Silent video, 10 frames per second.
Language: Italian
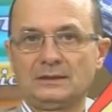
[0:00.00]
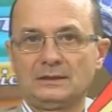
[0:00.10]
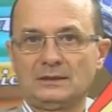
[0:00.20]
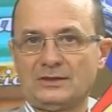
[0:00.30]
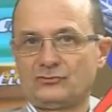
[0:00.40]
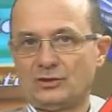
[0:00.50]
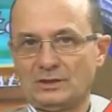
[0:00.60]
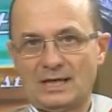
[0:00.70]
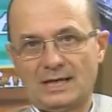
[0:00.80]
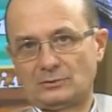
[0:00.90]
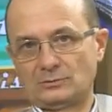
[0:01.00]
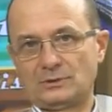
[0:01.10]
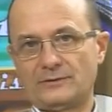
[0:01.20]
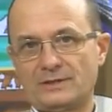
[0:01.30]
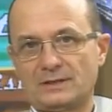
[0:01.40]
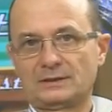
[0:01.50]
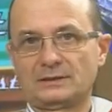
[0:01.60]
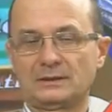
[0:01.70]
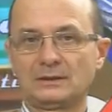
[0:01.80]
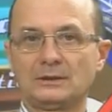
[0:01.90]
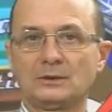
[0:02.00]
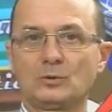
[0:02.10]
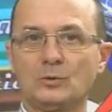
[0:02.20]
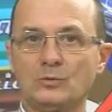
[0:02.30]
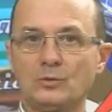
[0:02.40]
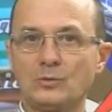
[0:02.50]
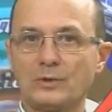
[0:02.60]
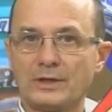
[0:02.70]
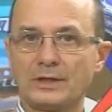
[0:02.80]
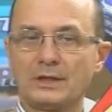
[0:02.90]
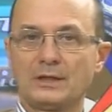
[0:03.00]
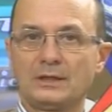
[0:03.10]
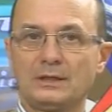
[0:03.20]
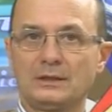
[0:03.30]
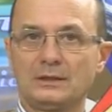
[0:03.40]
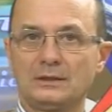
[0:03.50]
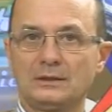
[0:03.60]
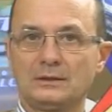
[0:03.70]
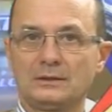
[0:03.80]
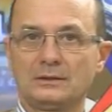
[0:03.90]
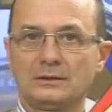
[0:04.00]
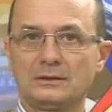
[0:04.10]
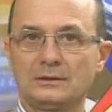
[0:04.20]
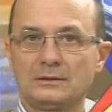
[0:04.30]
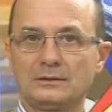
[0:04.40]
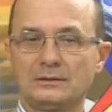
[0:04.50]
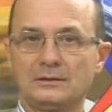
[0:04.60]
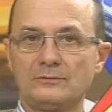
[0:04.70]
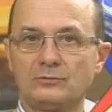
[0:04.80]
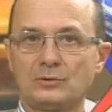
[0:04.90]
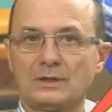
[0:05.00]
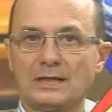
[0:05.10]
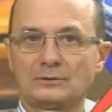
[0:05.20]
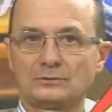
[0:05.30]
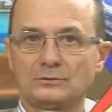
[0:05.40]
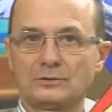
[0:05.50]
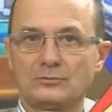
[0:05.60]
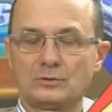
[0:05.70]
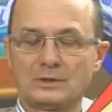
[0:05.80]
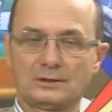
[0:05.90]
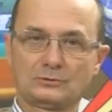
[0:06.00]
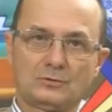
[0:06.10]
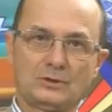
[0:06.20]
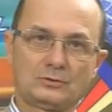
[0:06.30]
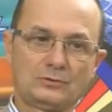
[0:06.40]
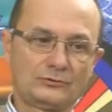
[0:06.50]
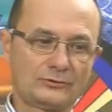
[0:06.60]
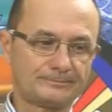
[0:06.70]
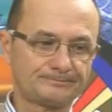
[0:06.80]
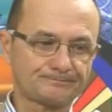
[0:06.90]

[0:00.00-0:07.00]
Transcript: eh, accennato, di averne comunque eh, divulgato, divulgato, qualcosa.